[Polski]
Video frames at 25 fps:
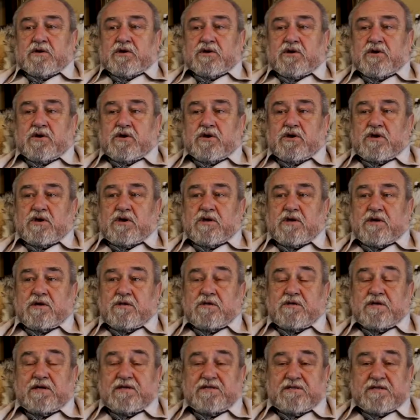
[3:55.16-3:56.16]
Y,
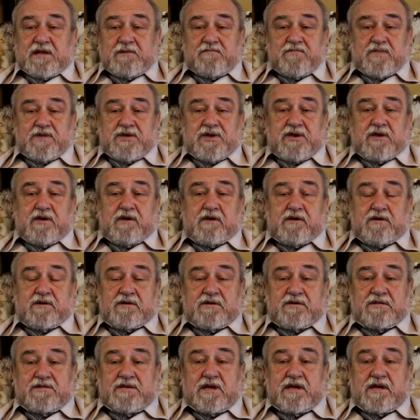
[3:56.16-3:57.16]
następnie,
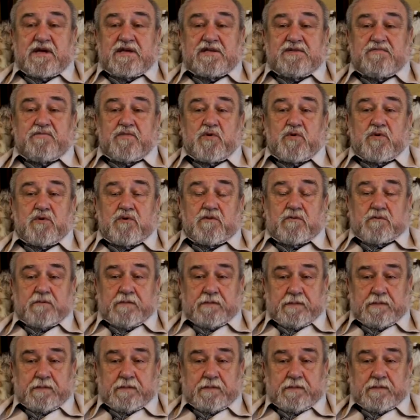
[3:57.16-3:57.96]
zaraz po